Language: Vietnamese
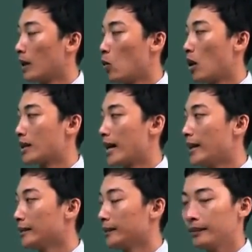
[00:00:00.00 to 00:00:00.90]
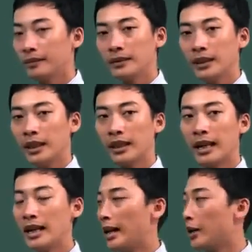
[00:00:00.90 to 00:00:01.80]
Quan sát. Thì ta
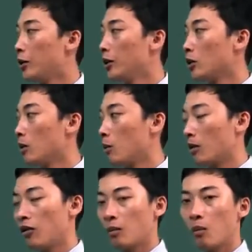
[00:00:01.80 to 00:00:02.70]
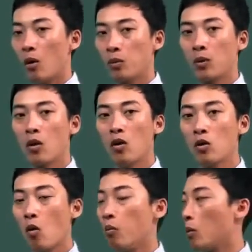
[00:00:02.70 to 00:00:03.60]
thấy là nếu như tôi có một cái vật một có
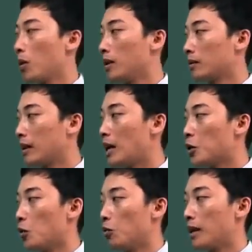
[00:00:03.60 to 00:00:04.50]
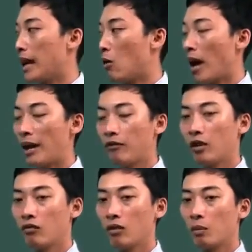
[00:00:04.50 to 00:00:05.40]
cùng một lực tác dụng vào hai
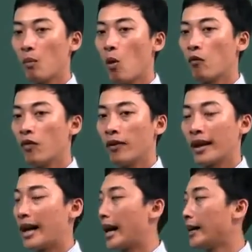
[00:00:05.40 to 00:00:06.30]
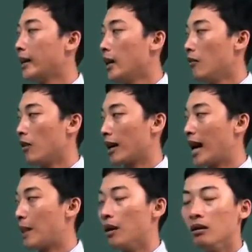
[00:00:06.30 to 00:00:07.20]
vật, vật một và vật hai, vật
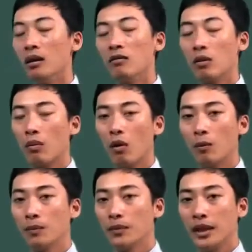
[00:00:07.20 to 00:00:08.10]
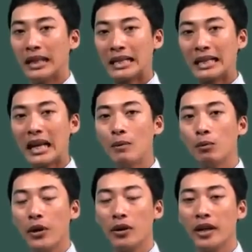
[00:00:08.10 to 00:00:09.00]
hai bự hơn vật một, thì ta sẽ thấy một
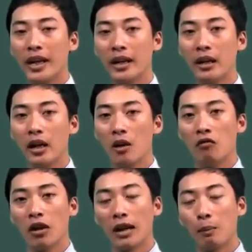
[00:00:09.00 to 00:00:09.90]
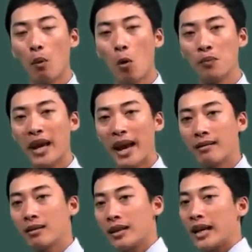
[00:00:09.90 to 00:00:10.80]
điều là gì đấy? Vật một chạy
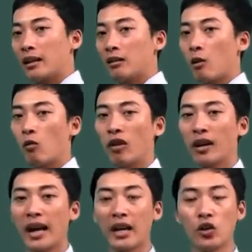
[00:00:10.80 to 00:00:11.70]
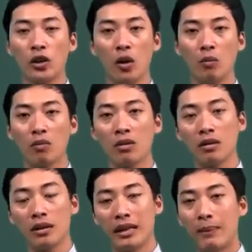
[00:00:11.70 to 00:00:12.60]
rất là nhanh, còn vật hai chuyển động rất
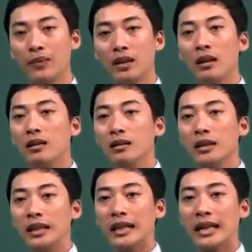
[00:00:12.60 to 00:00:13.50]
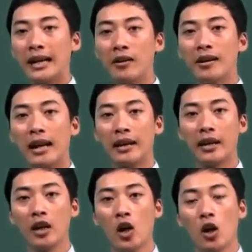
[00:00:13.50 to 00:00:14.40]
là chậm từ từ. Thì ta thấy rõ ràng là
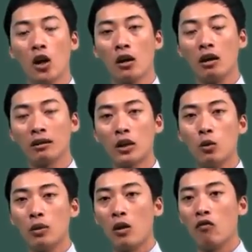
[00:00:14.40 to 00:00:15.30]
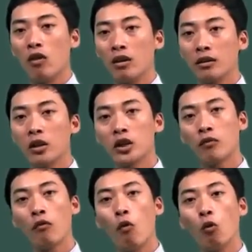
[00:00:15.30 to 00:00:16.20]
gì? Lực tác dụng vào vật nó sẽ
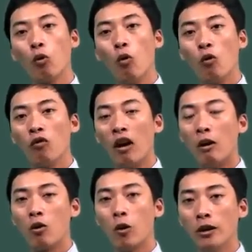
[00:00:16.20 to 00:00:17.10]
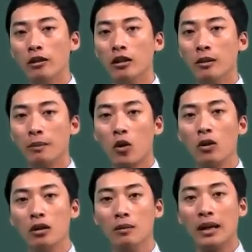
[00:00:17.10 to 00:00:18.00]
phụ thuộc vào khối lượng. Khối
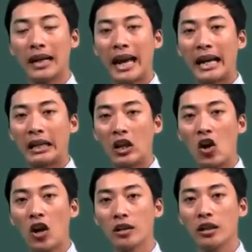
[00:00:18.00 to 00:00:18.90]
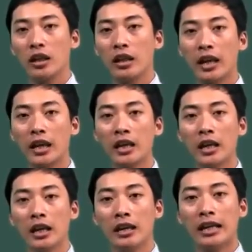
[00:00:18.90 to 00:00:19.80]
lượng mà càng nhỏ thì cái
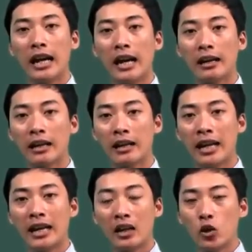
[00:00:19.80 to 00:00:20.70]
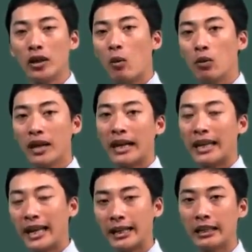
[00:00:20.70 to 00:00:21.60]
gây ra cái chuyển động nó càng
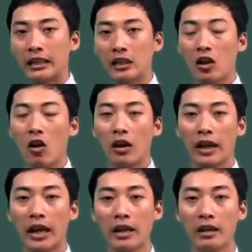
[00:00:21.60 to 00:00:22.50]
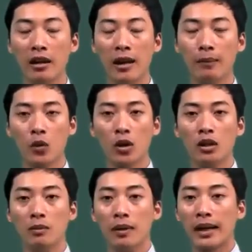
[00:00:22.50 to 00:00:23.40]
nhanh, còn cái khối
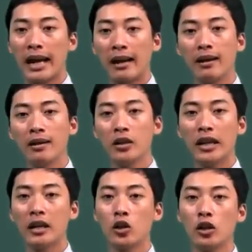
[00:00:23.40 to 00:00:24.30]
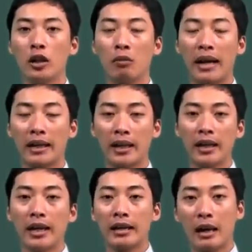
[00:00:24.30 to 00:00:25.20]
lượng mà càng lớn thì gây ra chuyển động càng gì?
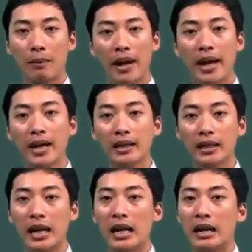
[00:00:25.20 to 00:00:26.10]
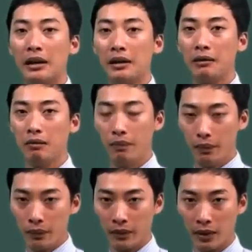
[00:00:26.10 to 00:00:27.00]
Càng bé. Thì đây là
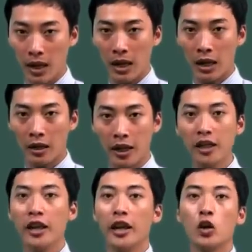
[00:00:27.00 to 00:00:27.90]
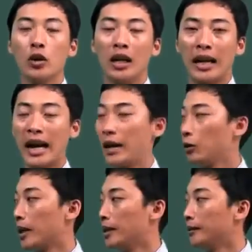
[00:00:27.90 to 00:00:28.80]
ý nghĩa của định lực hai
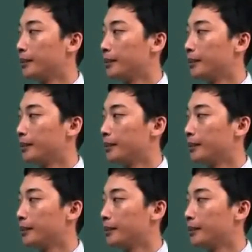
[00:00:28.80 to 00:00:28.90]
Newton.